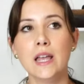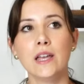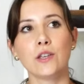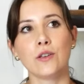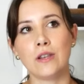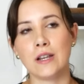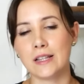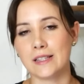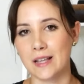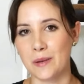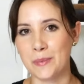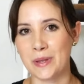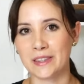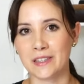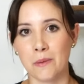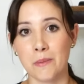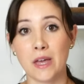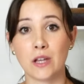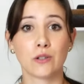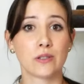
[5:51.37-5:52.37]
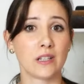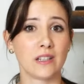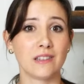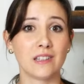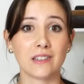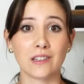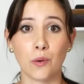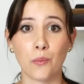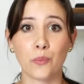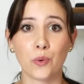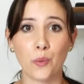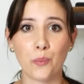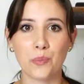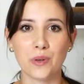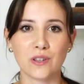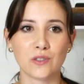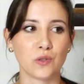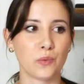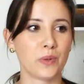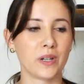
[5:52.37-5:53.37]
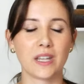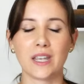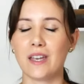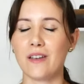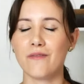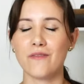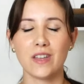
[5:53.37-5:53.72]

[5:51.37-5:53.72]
Io inizialmente mi ero sentita un po' un peso perché